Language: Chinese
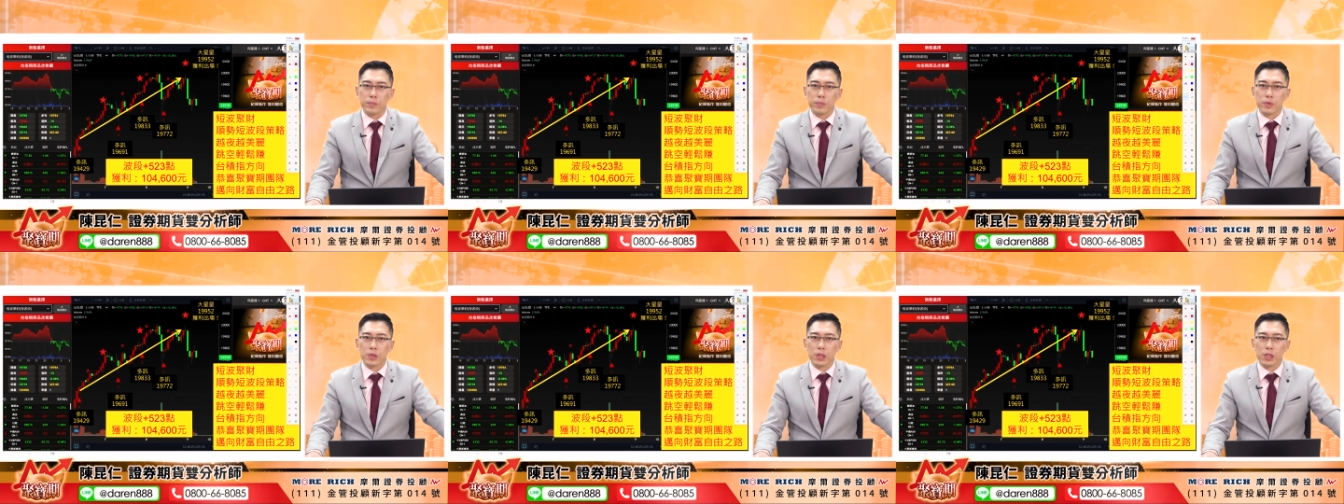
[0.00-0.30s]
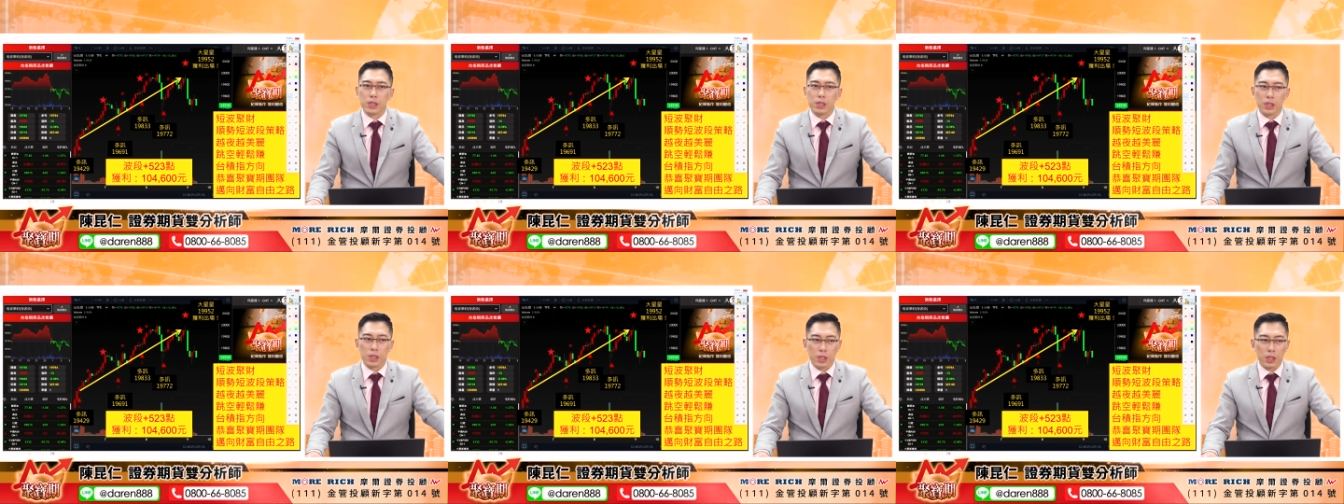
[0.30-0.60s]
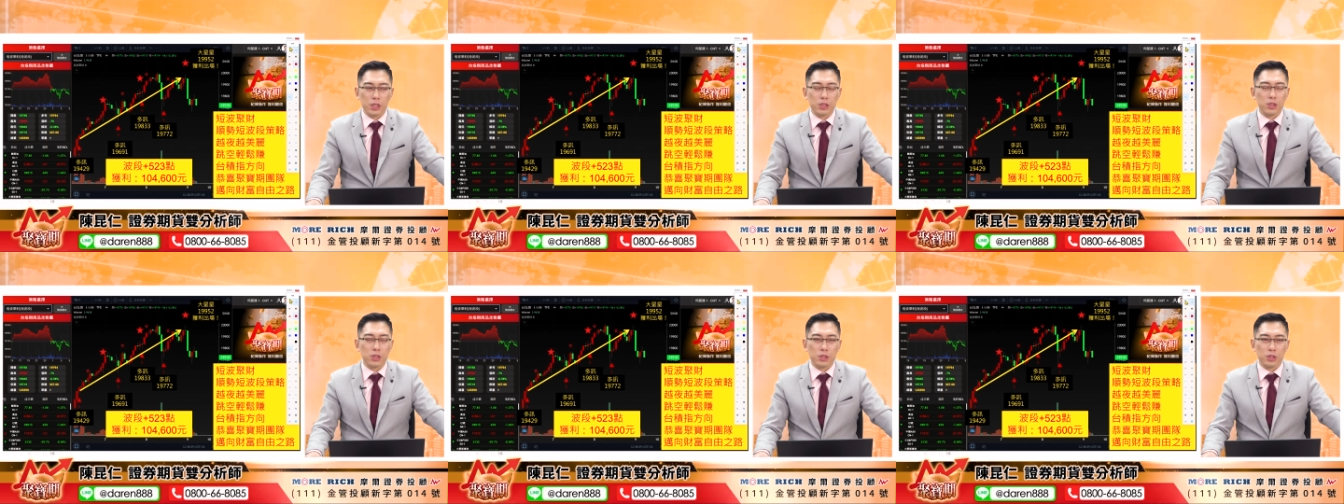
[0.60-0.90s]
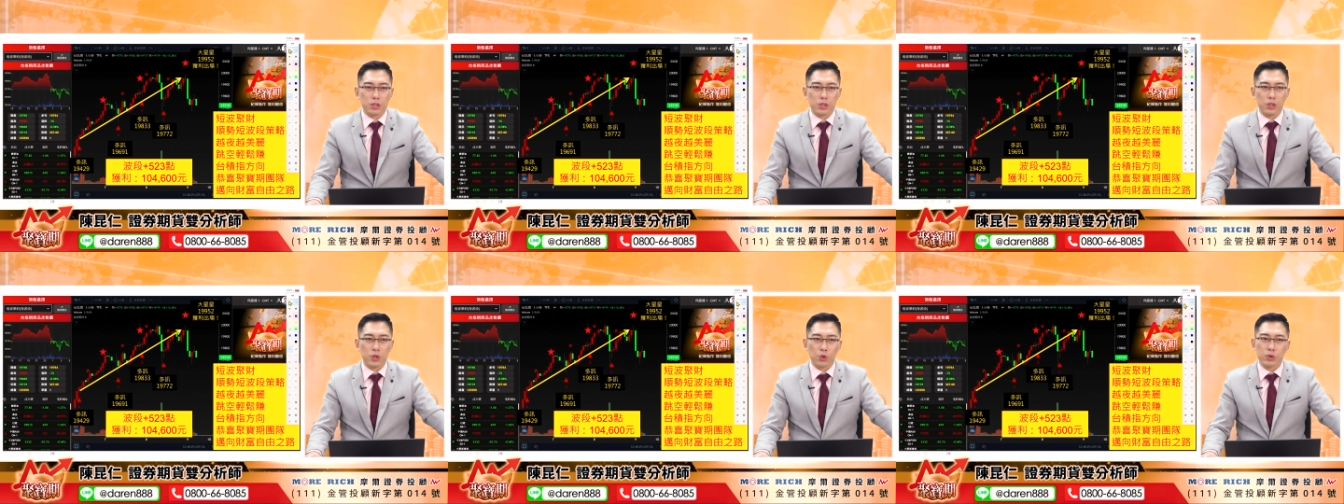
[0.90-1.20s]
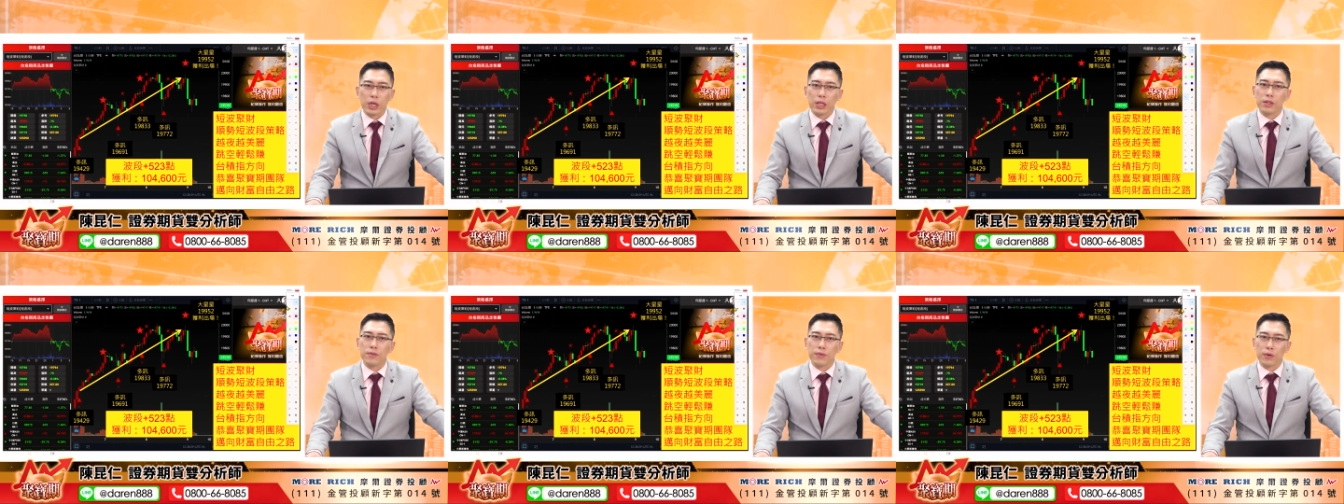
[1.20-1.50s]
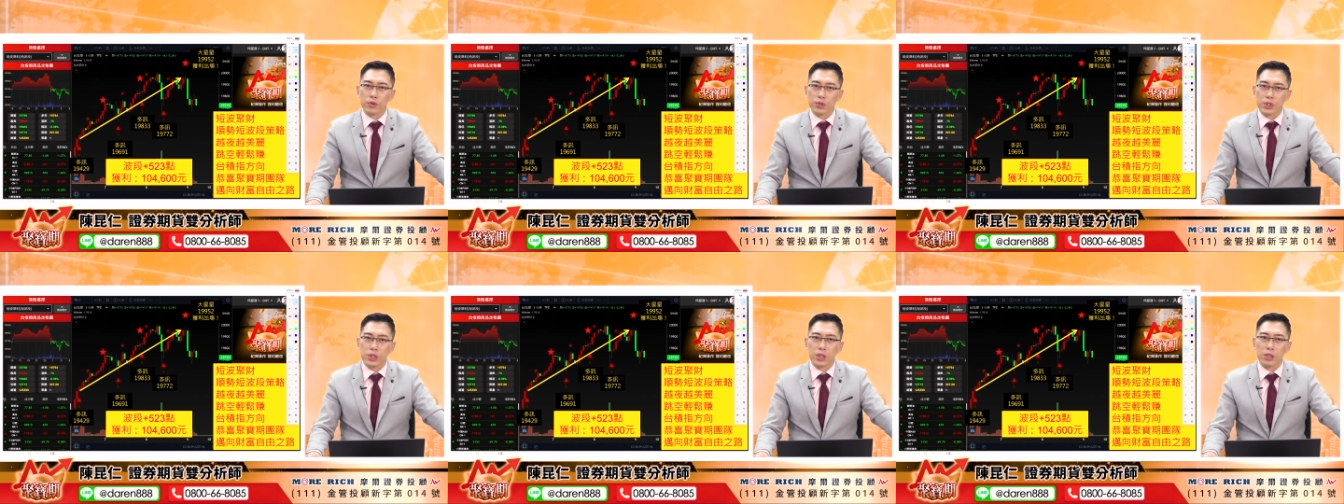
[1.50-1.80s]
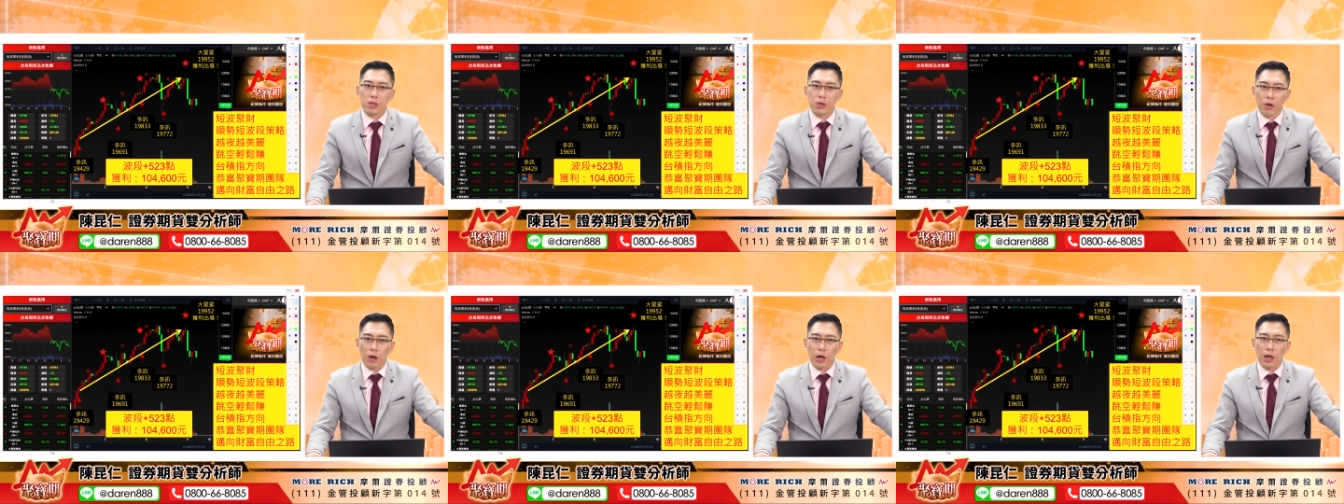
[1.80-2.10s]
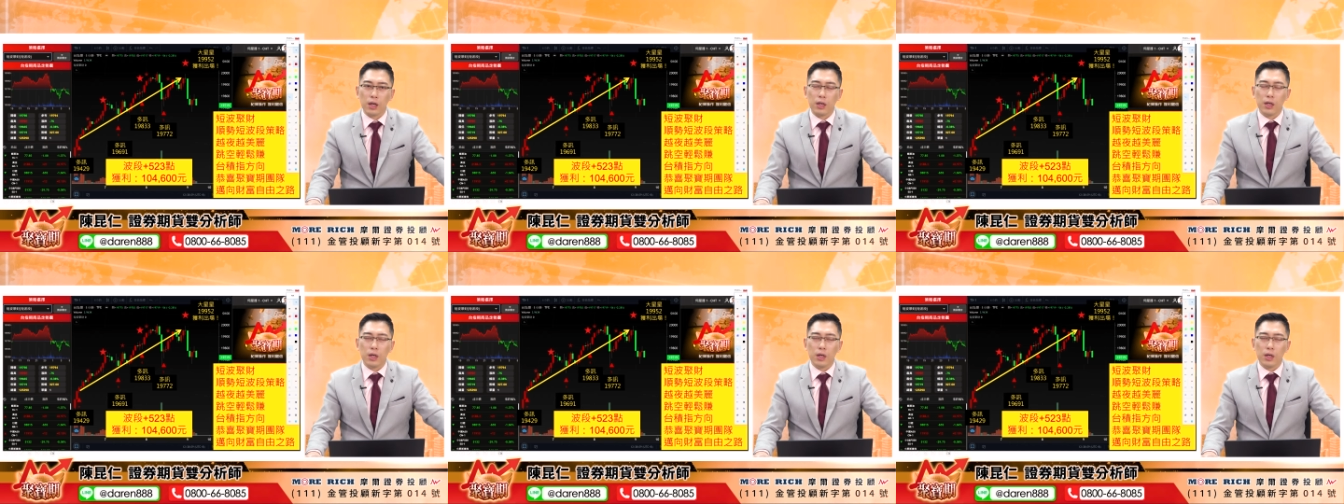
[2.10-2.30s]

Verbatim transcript: 你你可以流仓的风险的话，